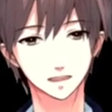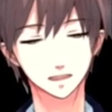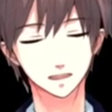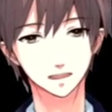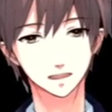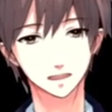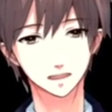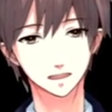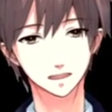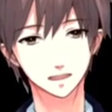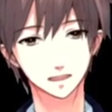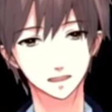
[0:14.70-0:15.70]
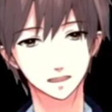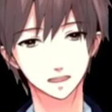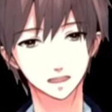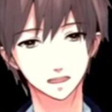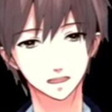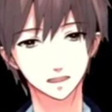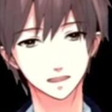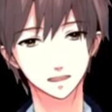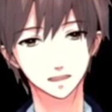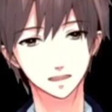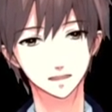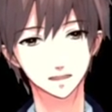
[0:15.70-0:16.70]
アイデアを考
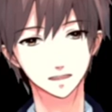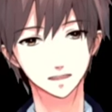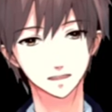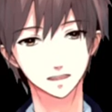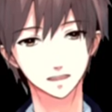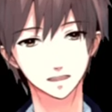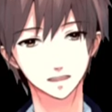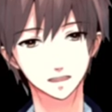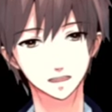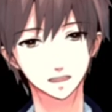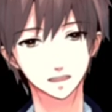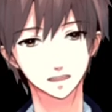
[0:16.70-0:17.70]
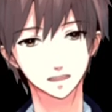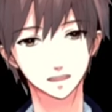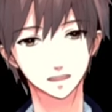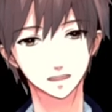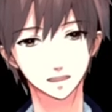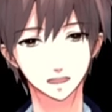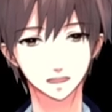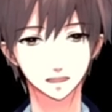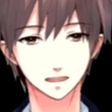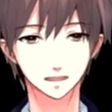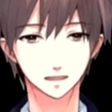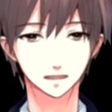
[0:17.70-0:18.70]
えております。一番
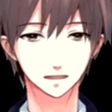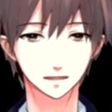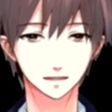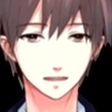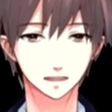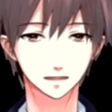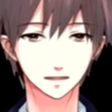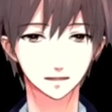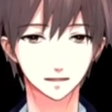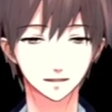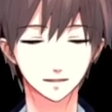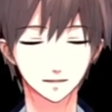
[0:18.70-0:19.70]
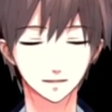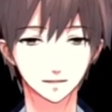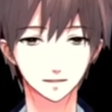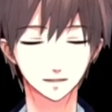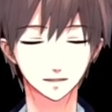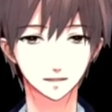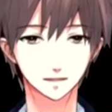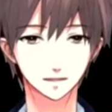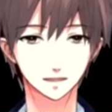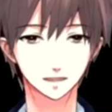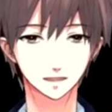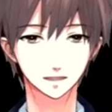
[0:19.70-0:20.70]
は、
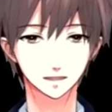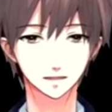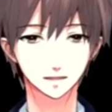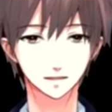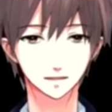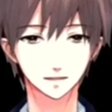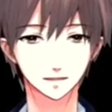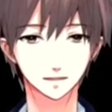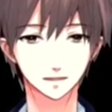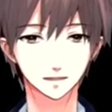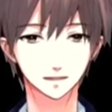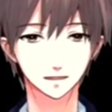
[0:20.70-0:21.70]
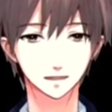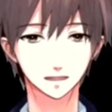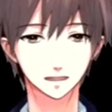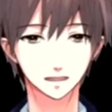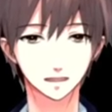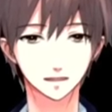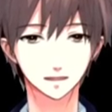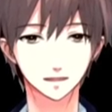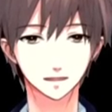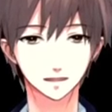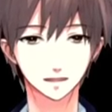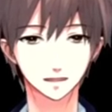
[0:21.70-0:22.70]
えー、再構築補
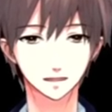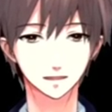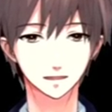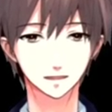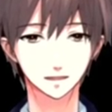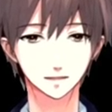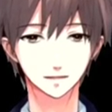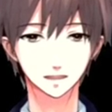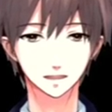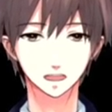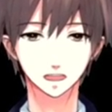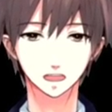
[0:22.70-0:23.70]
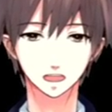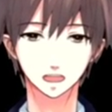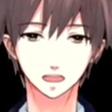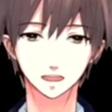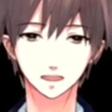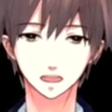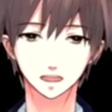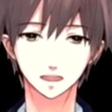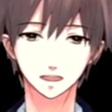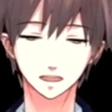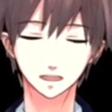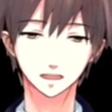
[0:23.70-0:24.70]
助金ですから今までの
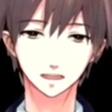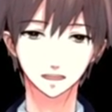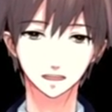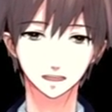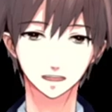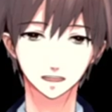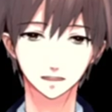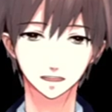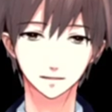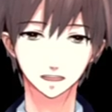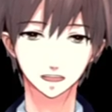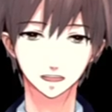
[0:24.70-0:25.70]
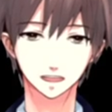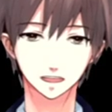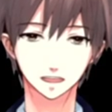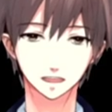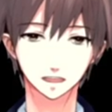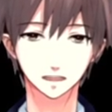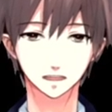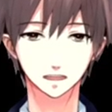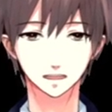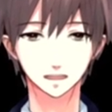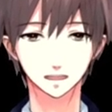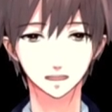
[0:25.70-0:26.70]
接客だけではなくて、
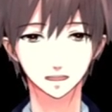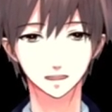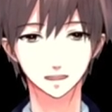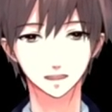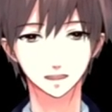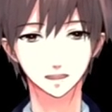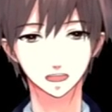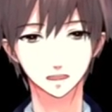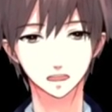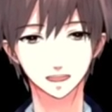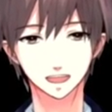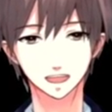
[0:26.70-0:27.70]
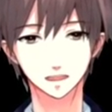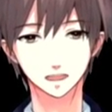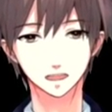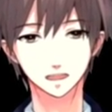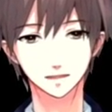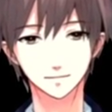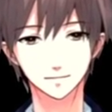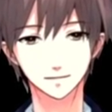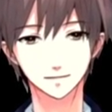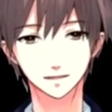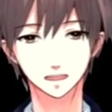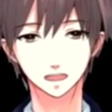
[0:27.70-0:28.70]
え地域のインターネット放送局
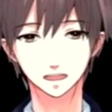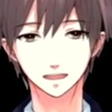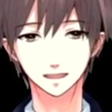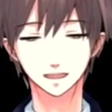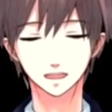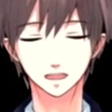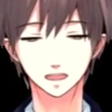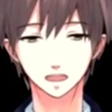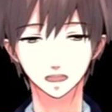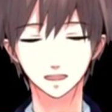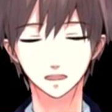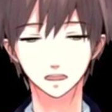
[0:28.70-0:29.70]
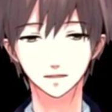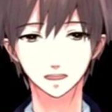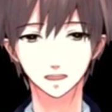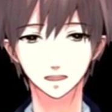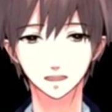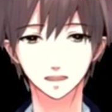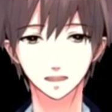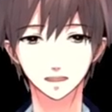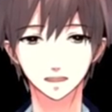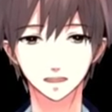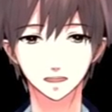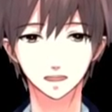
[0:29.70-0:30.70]
を、え動画撮影すること
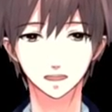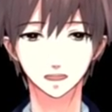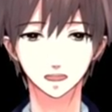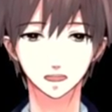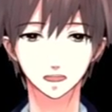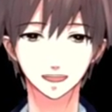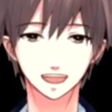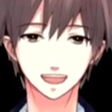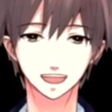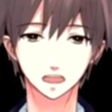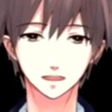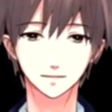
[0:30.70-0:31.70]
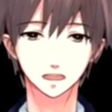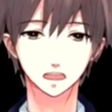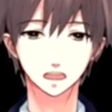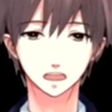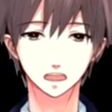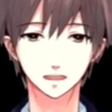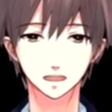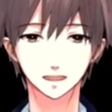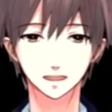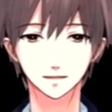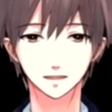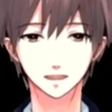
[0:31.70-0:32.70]
によって、え地域の
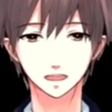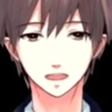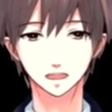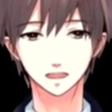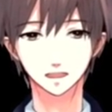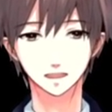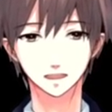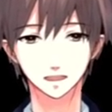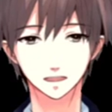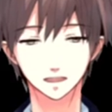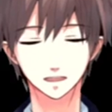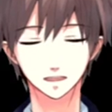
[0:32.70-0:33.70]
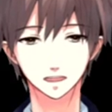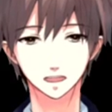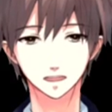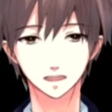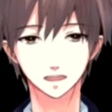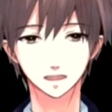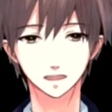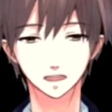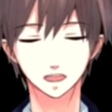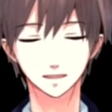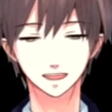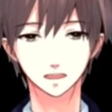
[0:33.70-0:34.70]
産直通販だとか、
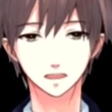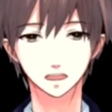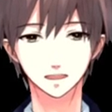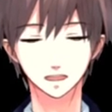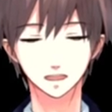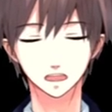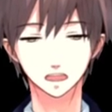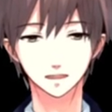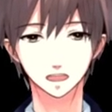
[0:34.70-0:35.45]
えー